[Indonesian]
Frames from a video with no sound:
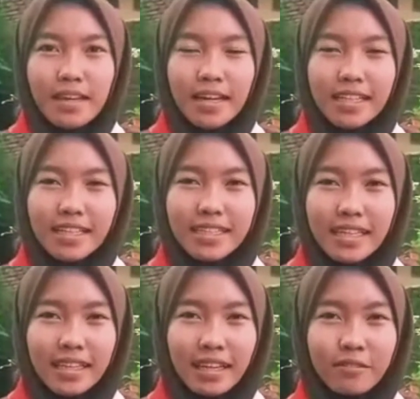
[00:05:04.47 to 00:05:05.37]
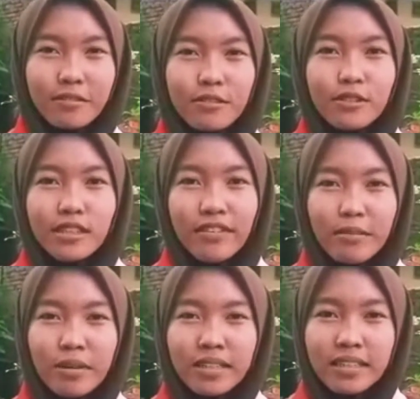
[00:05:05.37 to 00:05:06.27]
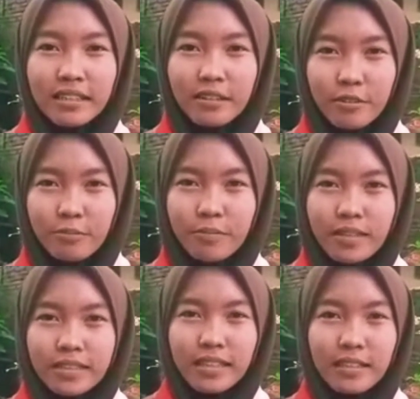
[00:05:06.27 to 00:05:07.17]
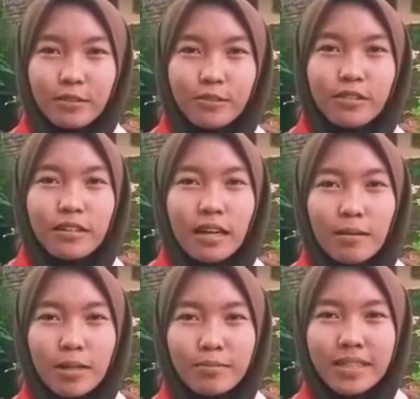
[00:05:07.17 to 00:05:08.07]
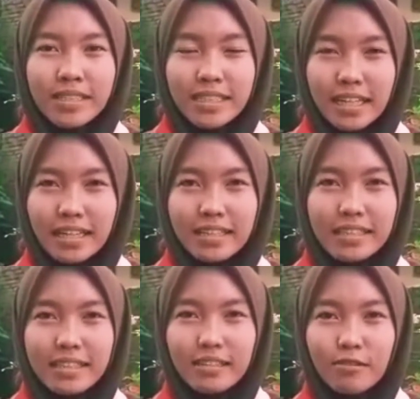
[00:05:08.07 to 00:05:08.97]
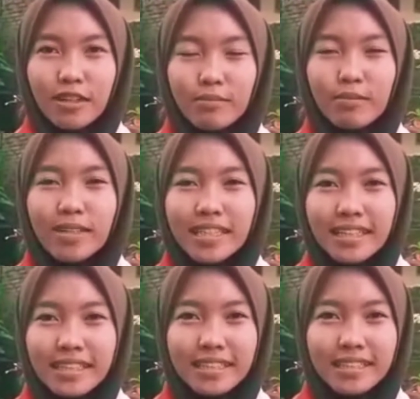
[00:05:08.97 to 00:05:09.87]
Petik saya untuk Safran Mandiri Group yaitu kamar mandinya kurang memadai.